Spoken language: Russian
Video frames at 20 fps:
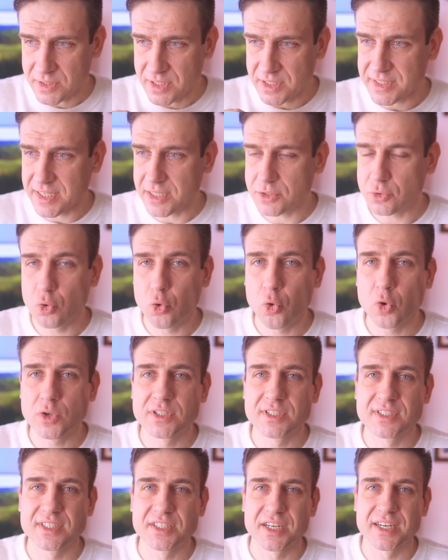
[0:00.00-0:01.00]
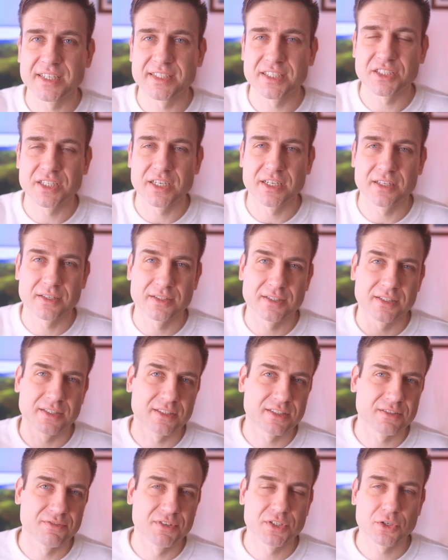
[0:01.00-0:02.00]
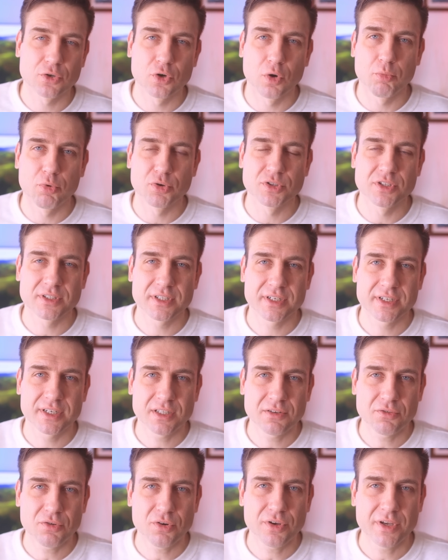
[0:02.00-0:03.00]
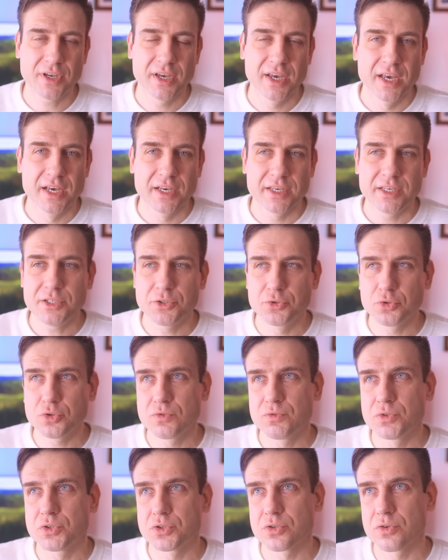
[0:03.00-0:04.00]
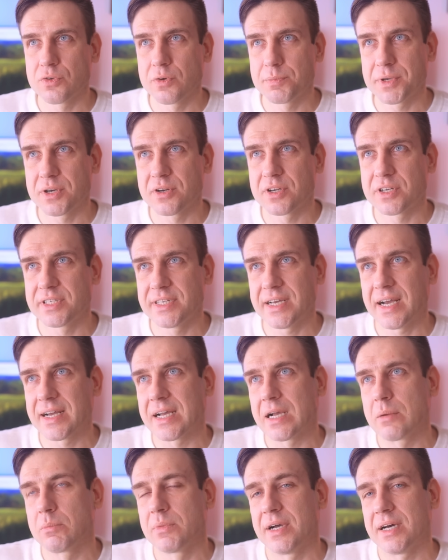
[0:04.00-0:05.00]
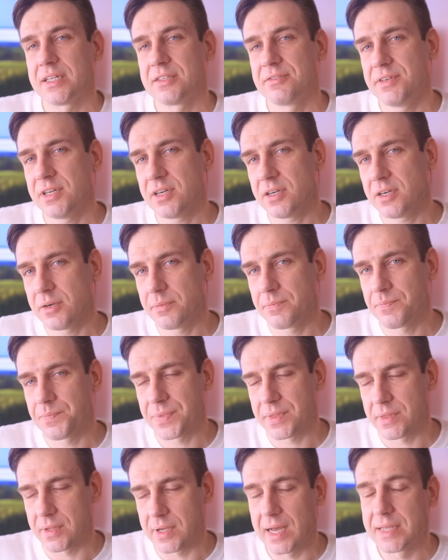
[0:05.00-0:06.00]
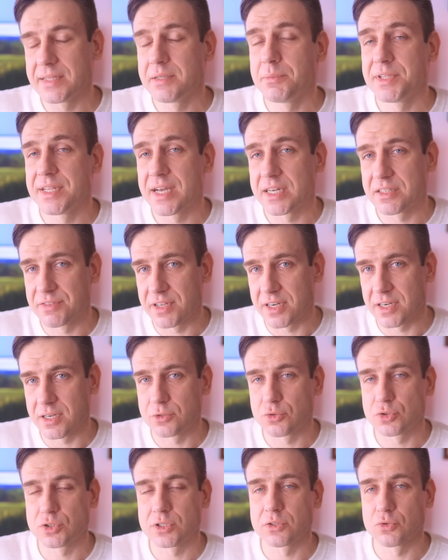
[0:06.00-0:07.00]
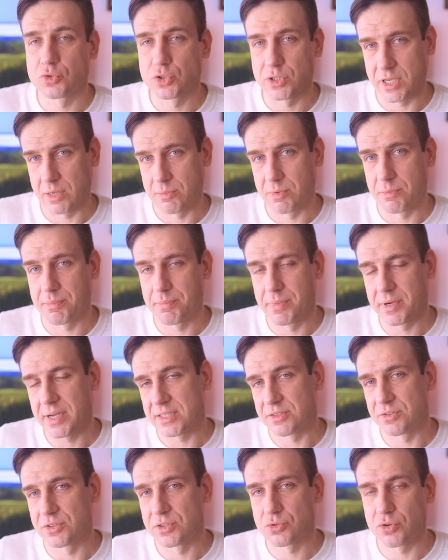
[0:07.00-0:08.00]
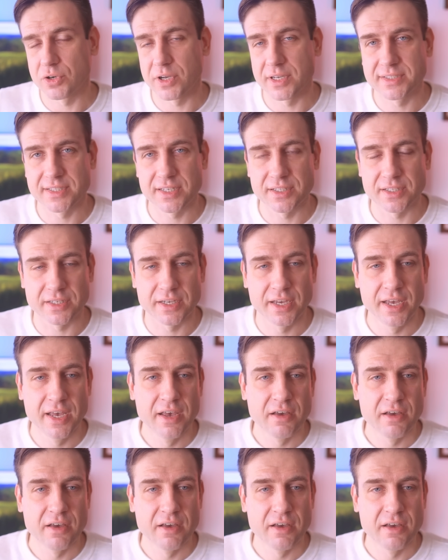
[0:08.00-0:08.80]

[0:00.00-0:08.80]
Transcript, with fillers: так сказать, уходит из этих отношений с высоко поднятой головой и чувствует, что, во-первых, я как бы отверг, а они меня отвергли. То есть это уже как бы показывает, насколько я ценный.